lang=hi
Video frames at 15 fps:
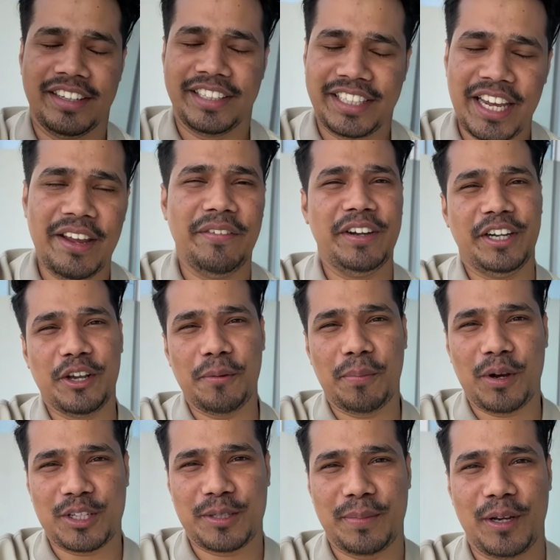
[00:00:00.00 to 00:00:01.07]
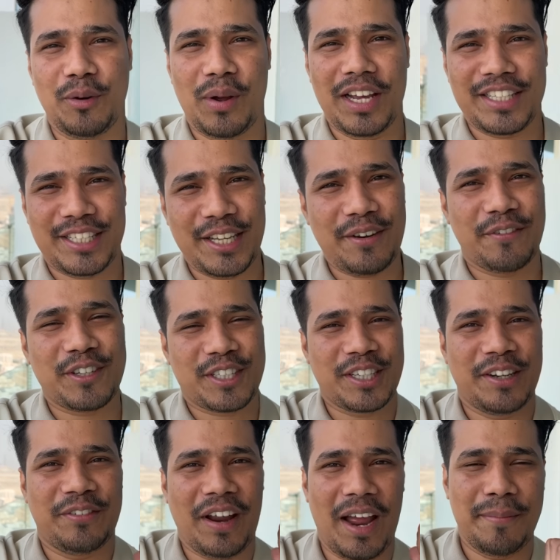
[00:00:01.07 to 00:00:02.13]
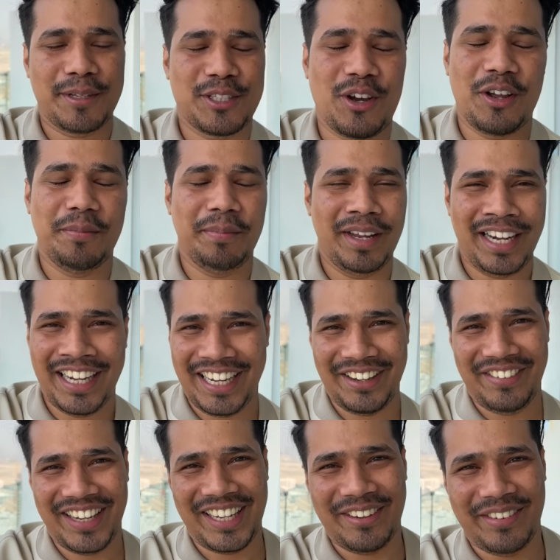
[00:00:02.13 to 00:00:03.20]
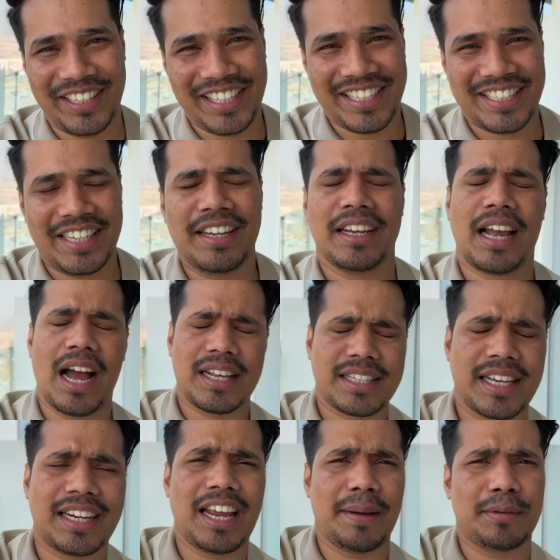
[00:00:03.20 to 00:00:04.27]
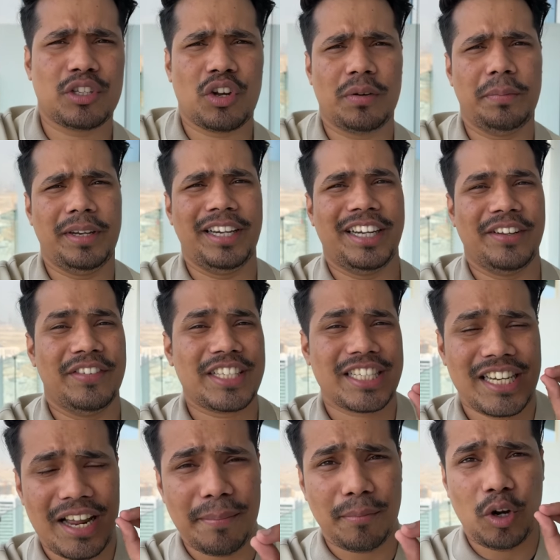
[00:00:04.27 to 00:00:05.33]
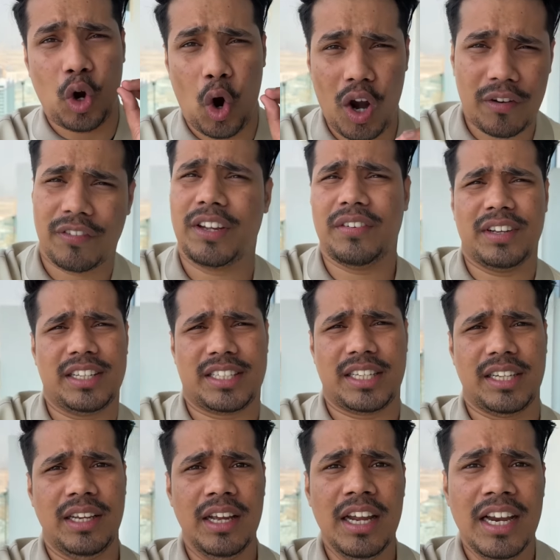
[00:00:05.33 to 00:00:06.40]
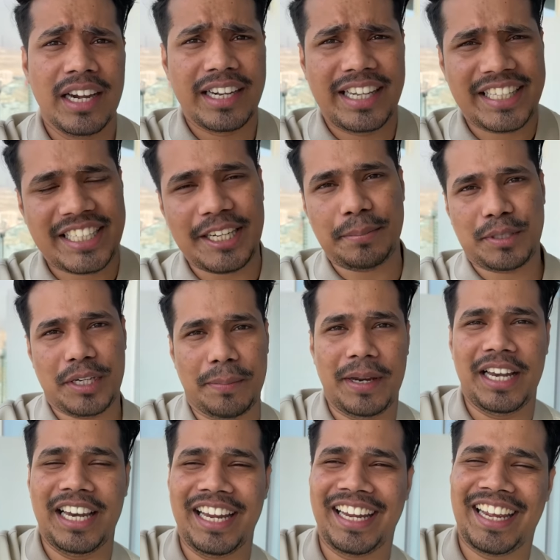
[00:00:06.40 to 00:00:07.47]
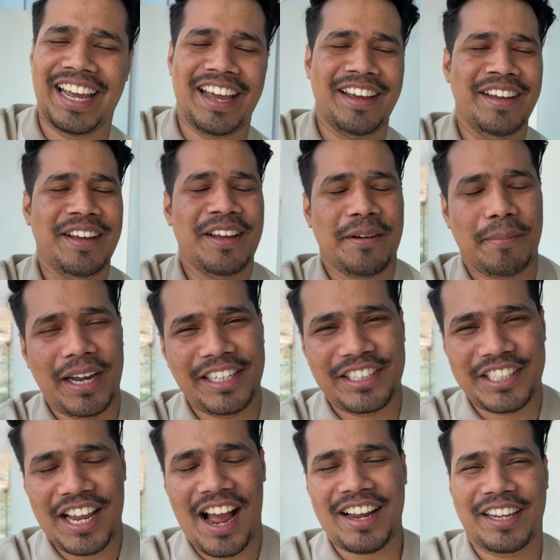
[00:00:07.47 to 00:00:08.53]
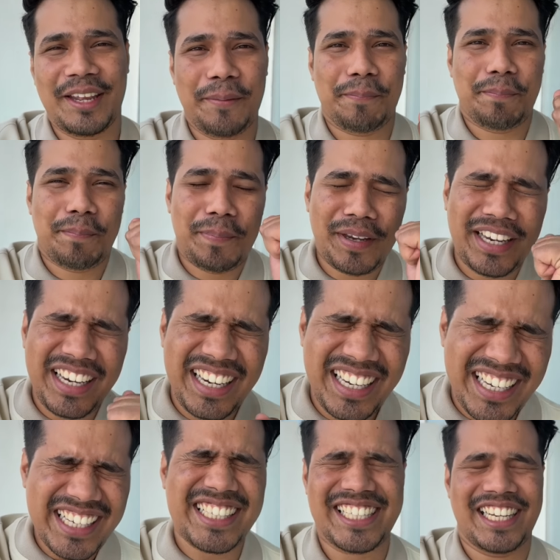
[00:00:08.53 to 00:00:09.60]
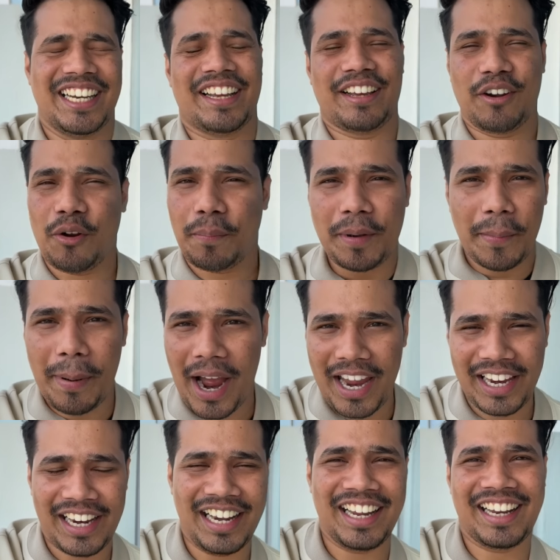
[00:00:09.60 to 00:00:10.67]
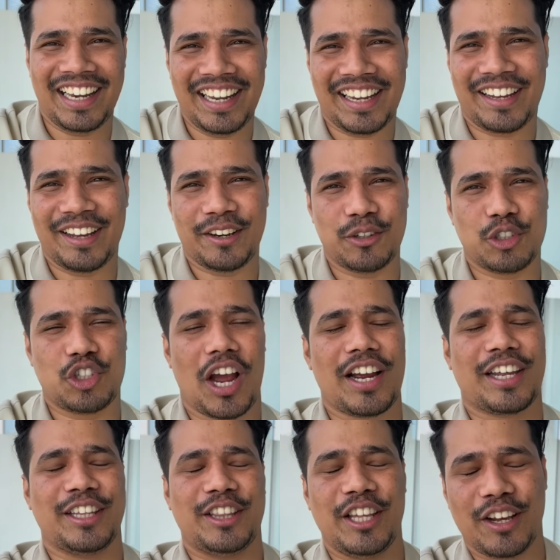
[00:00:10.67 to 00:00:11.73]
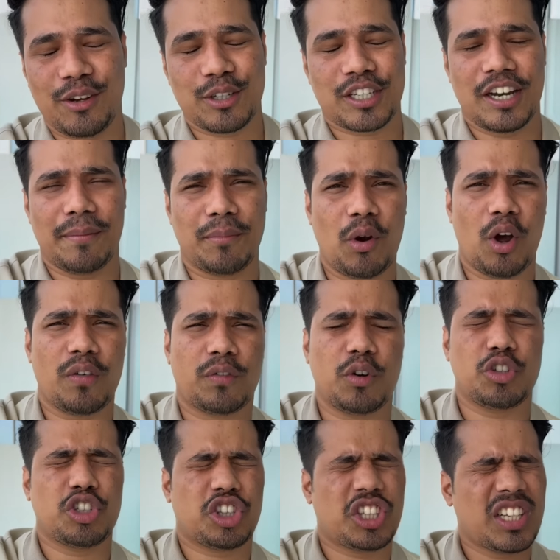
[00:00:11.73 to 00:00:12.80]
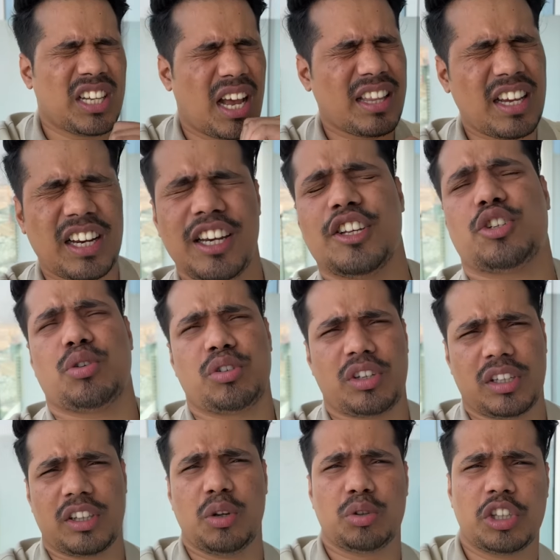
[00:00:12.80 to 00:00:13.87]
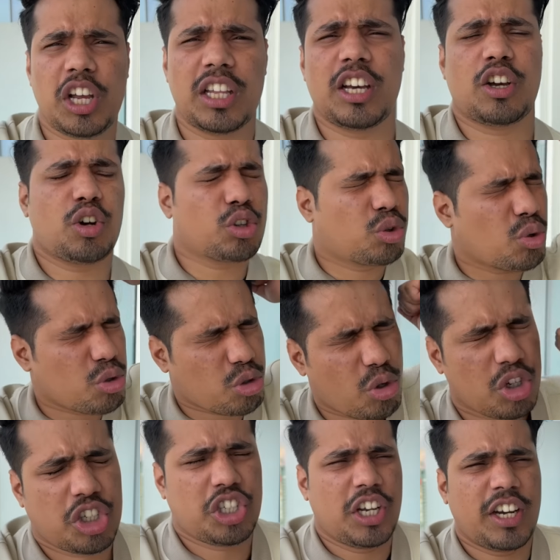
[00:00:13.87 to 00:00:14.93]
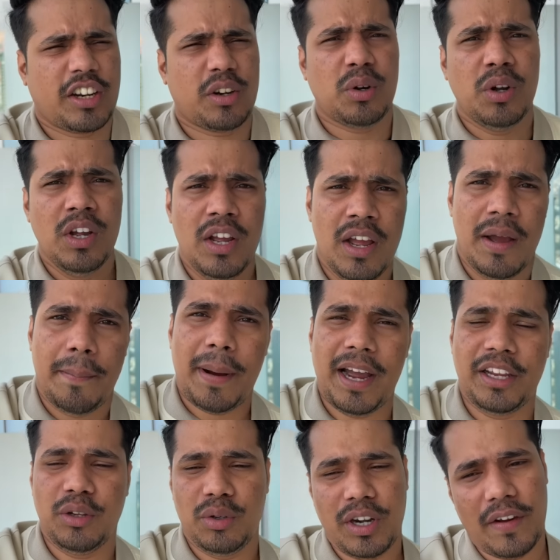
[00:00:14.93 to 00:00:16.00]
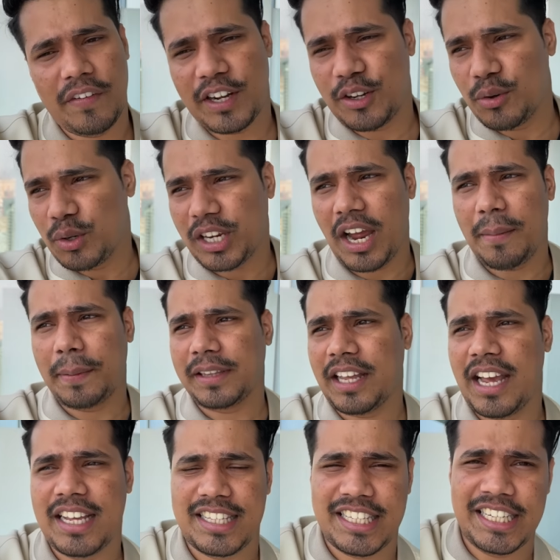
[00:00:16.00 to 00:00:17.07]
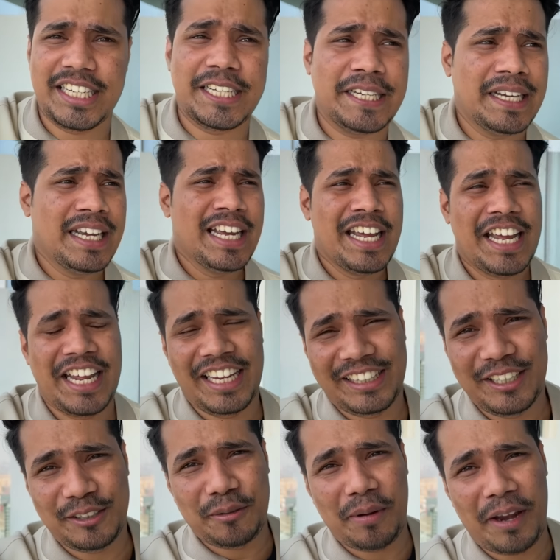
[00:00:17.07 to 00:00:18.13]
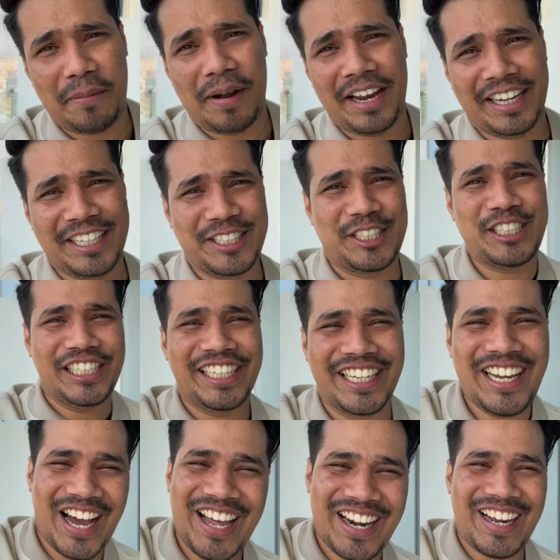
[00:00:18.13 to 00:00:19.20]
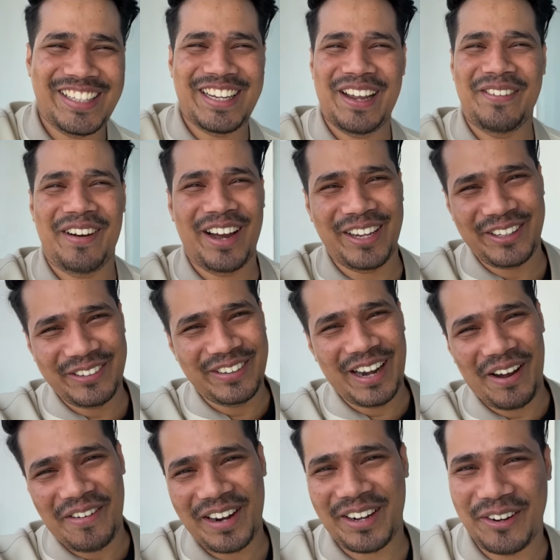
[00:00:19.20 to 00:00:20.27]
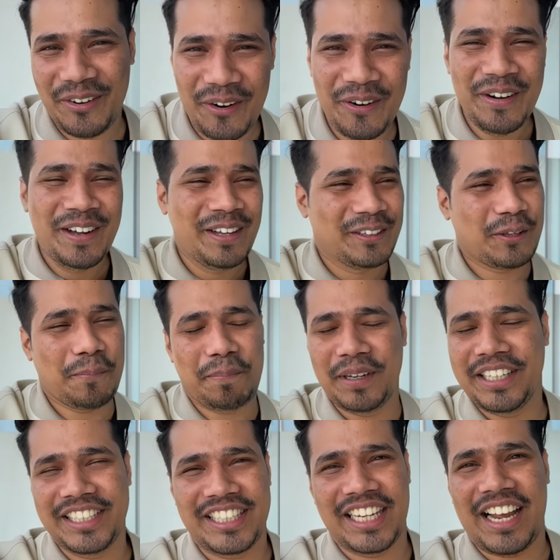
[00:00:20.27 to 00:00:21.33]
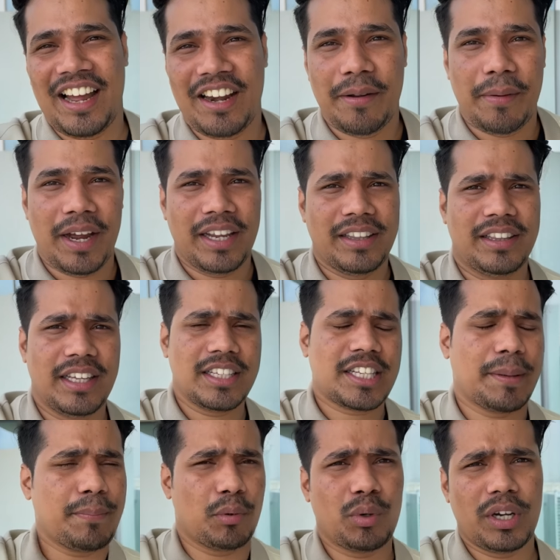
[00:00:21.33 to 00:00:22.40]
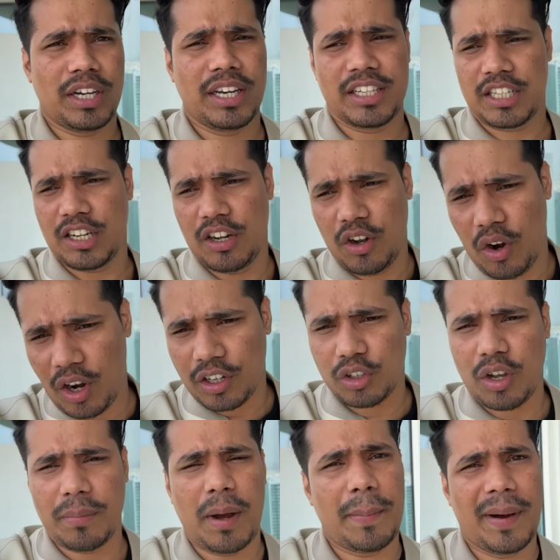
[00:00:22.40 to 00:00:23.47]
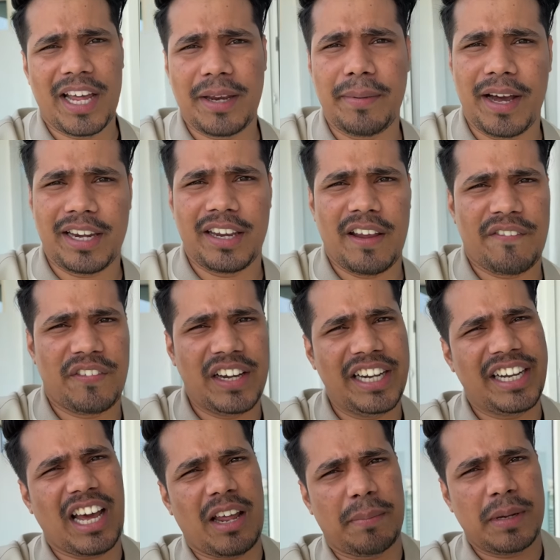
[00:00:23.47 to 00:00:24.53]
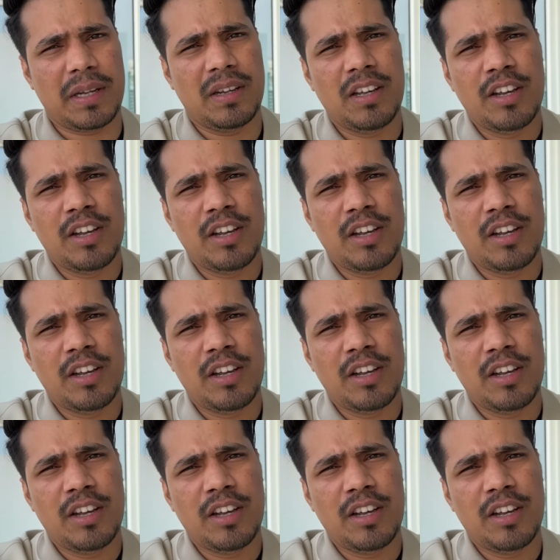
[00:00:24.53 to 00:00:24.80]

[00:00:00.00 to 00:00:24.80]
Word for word: ये वीडियो पॉसिबल हुआ है सिर्फ और सिर्फ अमेजोन मिनी टीवी की वजह से खास करके अमेजोन मिनी टीवी स्लम गोल्फ की वजह से डिस्क्रिप्शन में लिंक है भाई जाके प्लीज़ क्लिक करो अपने भाई के लिए क्लिक करो जाके देखो स्लम गोल्फ को जितने ज़्यादा क्लिक्स हो सकते हैं उतने ज़्यादा करो दोस्तों को शेयर करो भाई यू नेवर नो क्या पता ऐसी एक दिन तुम्हारे भाई की जी टी आर आ जाए भाई यू नेवर नो तो प्लीज़ दिखाना भाई दे सपोर्टेड अस अ लॉट तो अब हमारी बारी है फ्लीट आर्मी